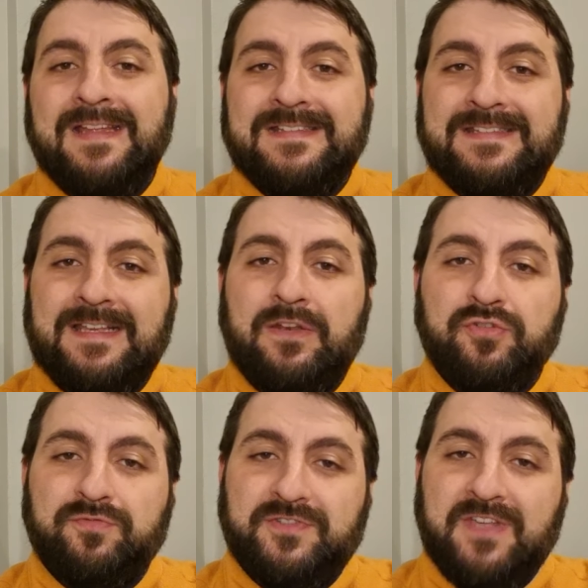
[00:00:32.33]

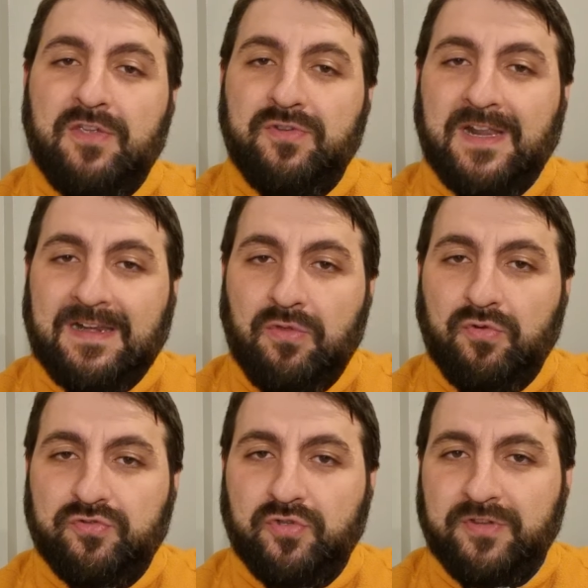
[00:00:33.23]
si, hay una
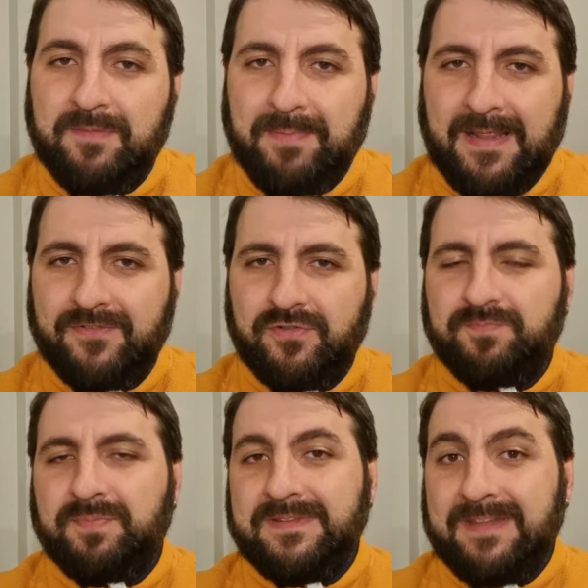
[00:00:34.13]
reducción de
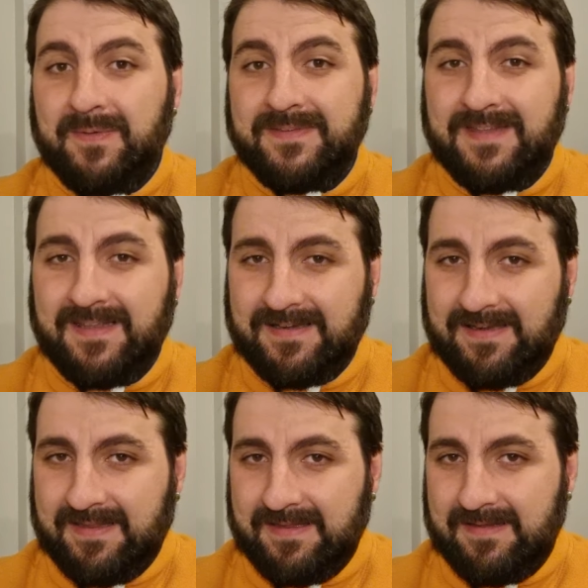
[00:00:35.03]
precios, pues debe ser
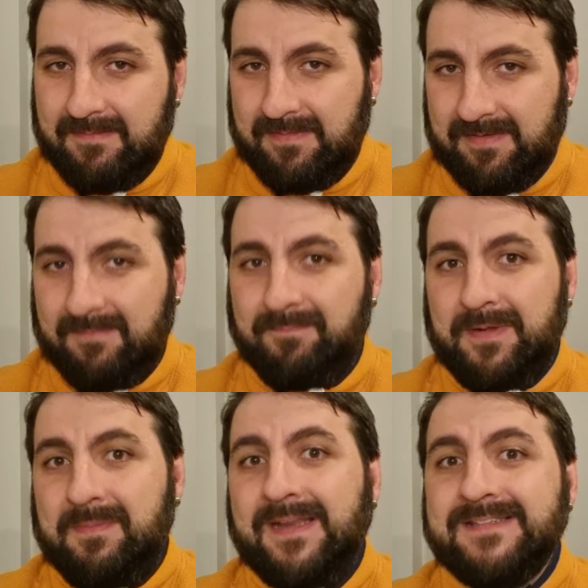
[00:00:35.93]
eh, en
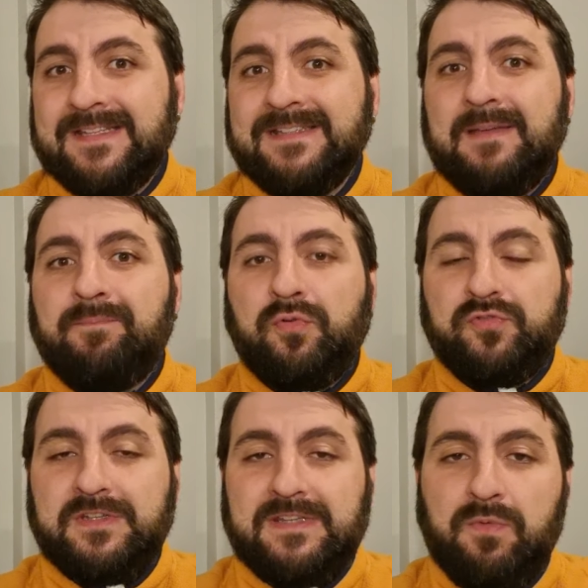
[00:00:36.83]
primera instancia
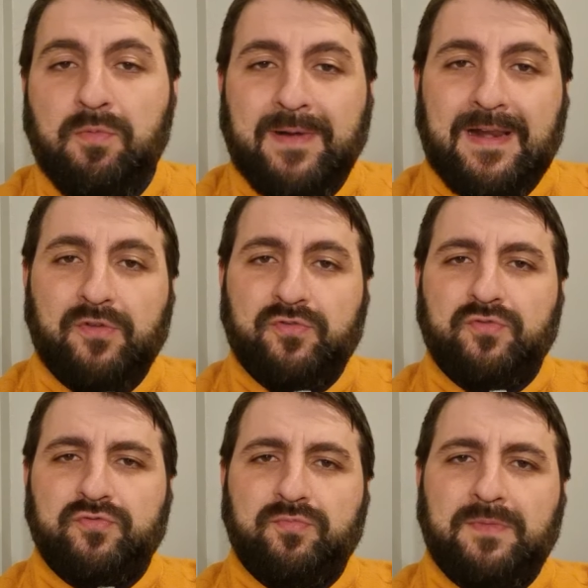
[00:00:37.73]
positivo para los
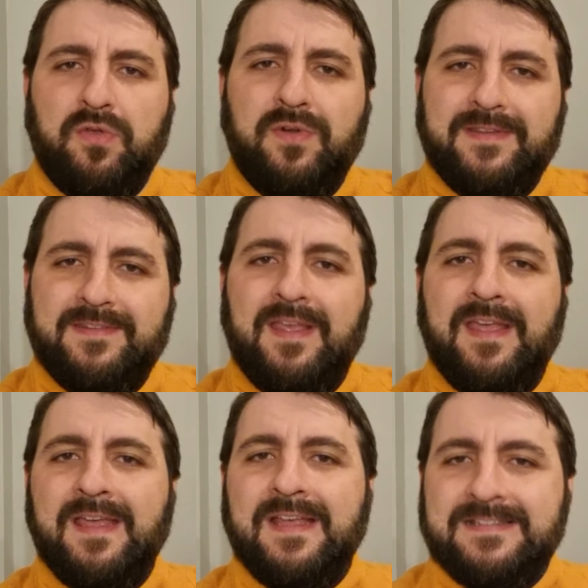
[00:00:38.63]
consumidores.
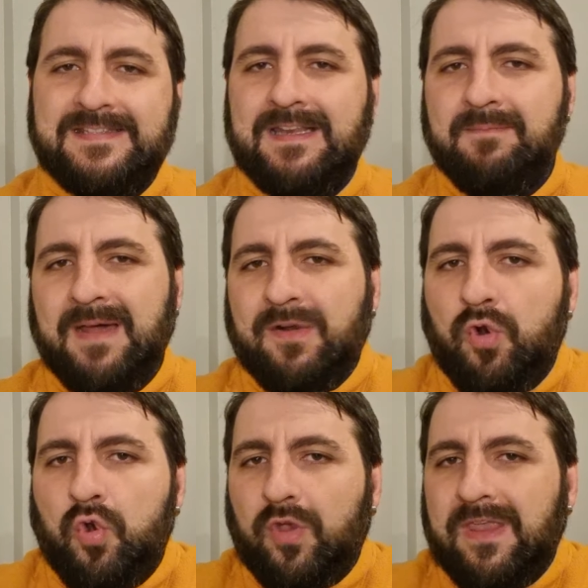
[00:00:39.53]
Sin
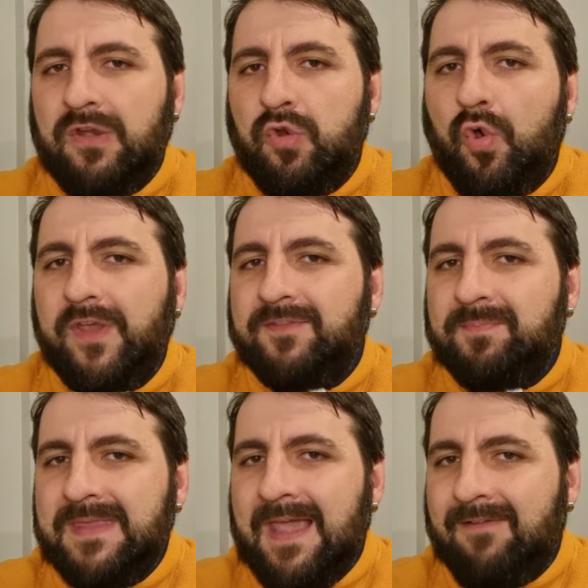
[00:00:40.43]
embargo, lo que no
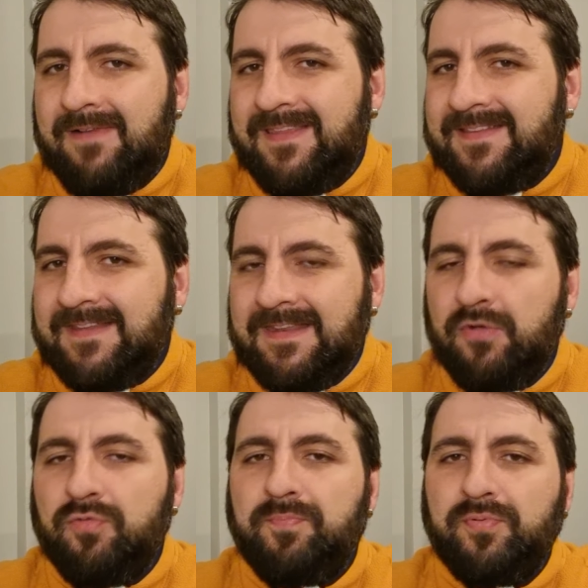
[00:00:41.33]
es viable desde
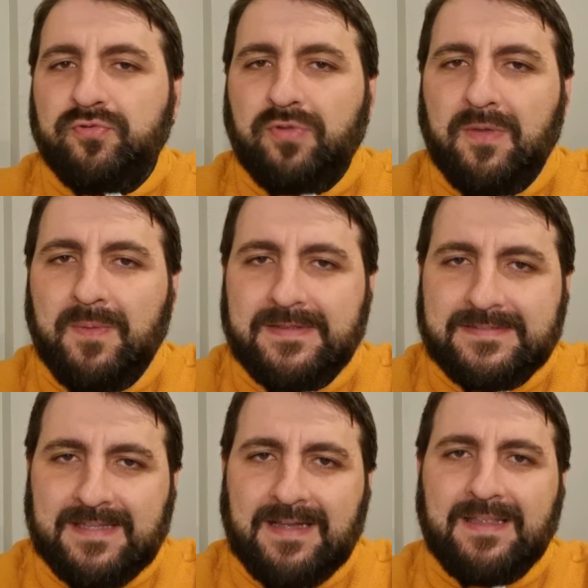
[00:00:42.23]
ningún punto de
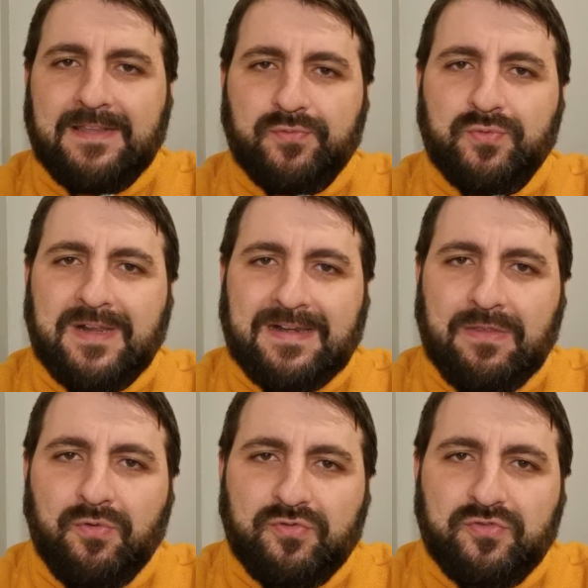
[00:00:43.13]
vista es una
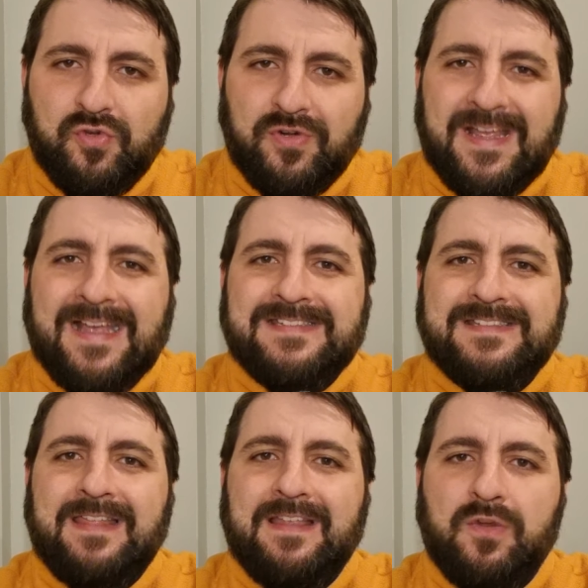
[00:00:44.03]
reducción
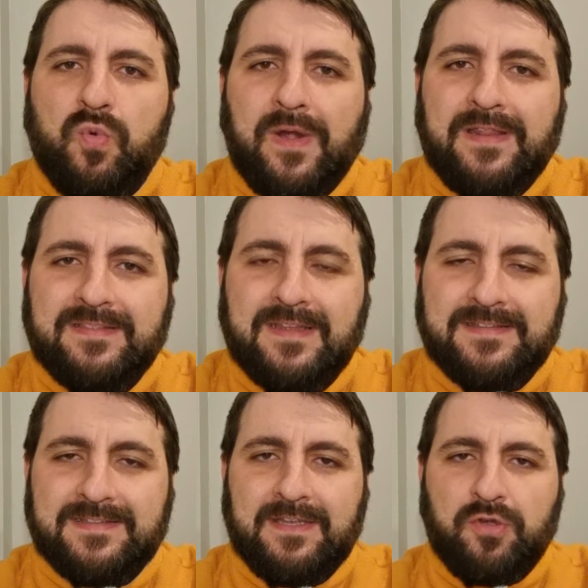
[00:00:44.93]
hasta del
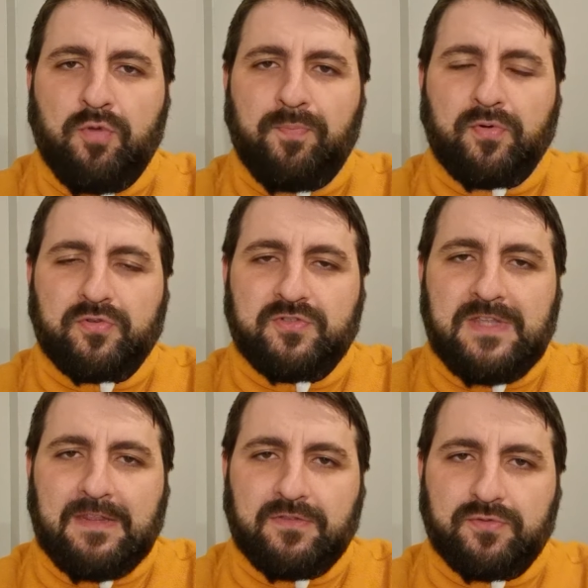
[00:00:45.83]

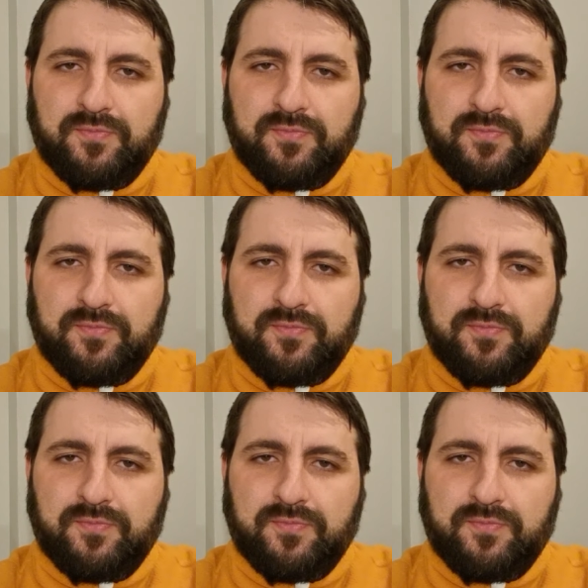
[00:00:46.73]
45%.